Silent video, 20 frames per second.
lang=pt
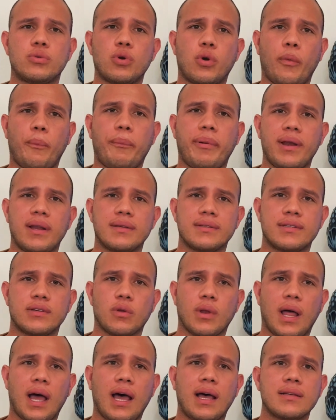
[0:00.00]
Trump
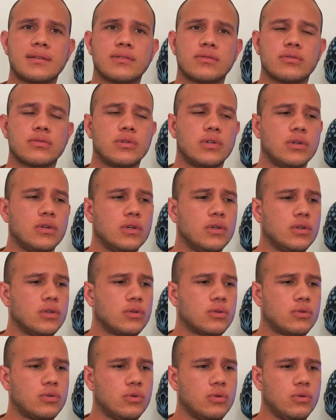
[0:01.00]
lançou o laço
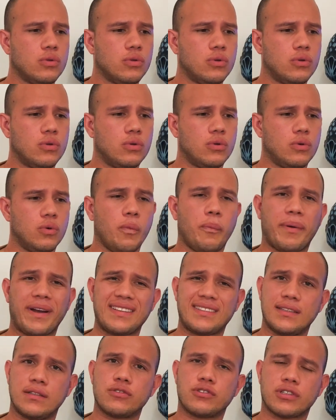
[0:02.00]
com o
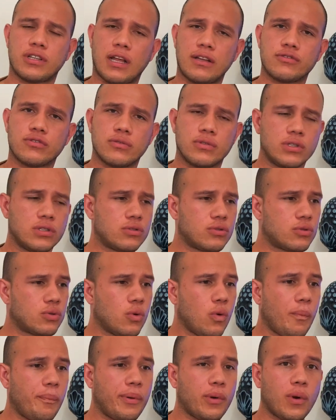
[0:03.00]
presidente dos Estados Unidos,
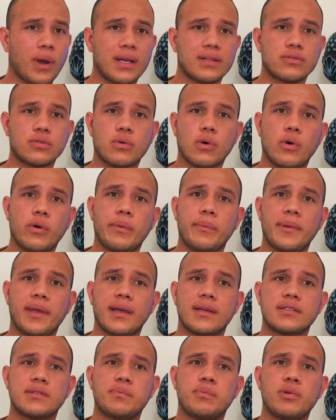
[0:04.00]
rompeu laços com a
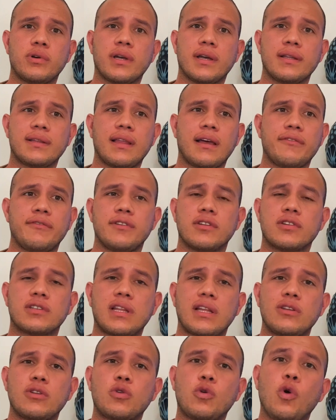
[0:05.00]
OMS porque ele está vendo que
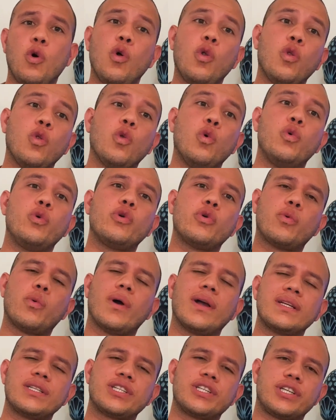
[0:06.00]
está de conluio
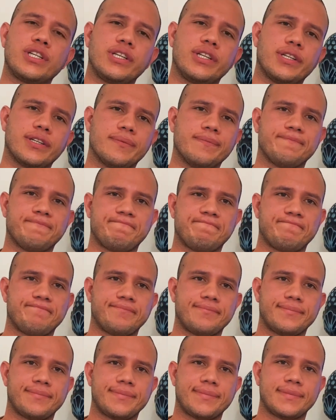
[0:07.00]
com a China.
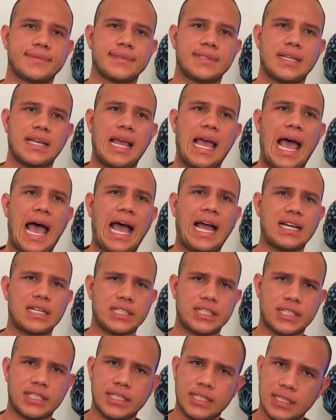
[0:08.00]
A
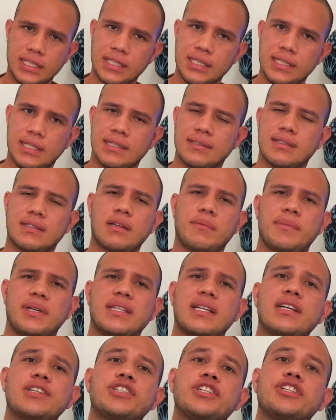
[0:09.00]
China,
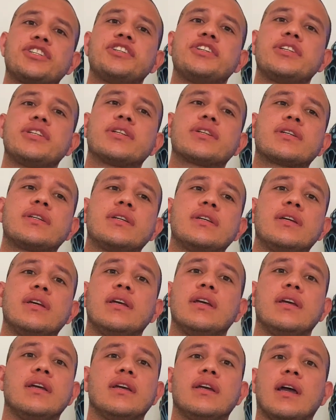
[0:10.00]
exatamente a China, que
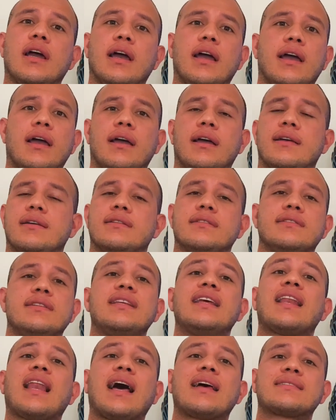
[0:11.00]
é,
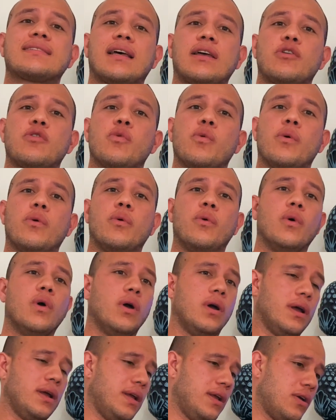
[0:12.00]
de lá saiu
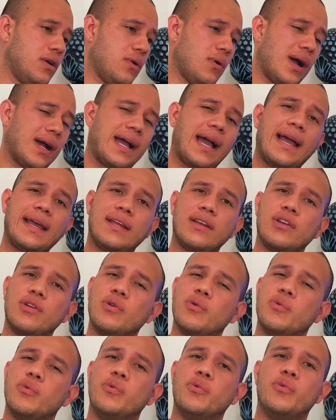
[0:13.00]
é, o
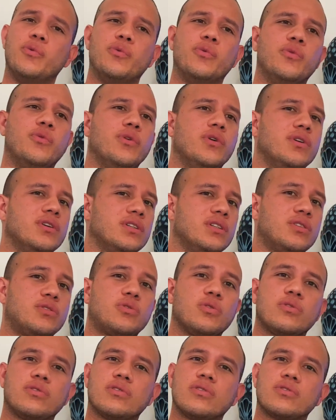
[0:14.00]
HN1 e
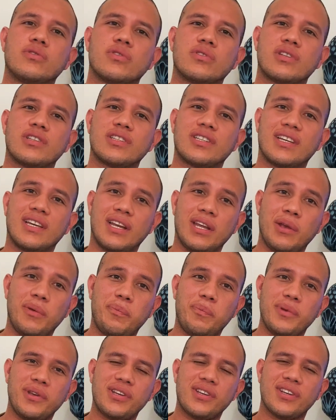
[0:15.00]
todas as outras
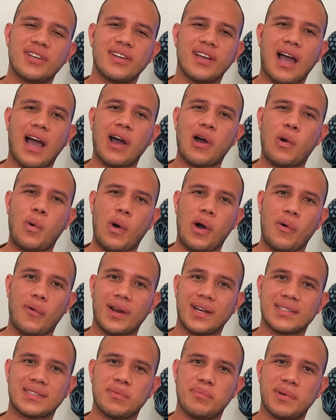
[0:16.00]
gripes a qual
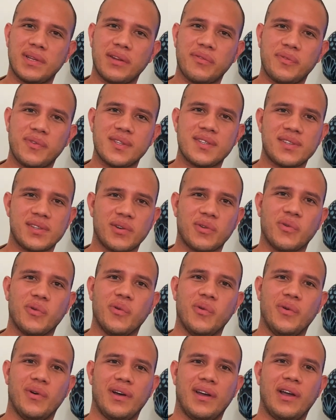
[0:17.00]
ela se
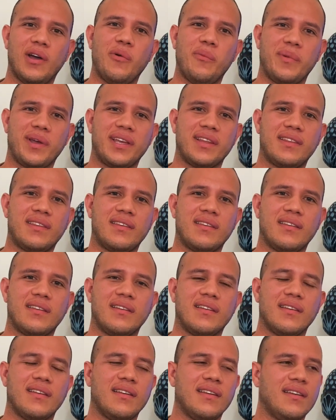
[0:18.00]
beneficiou, realmente.
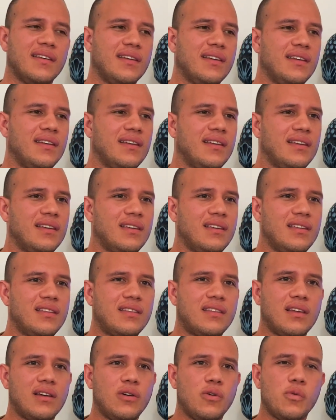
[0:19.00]

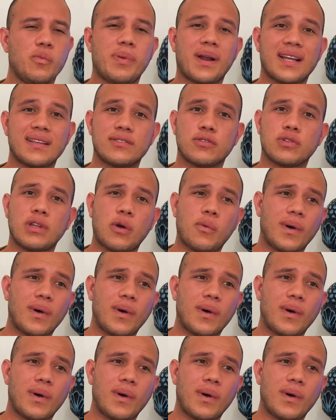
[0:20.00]
Então o Brasil está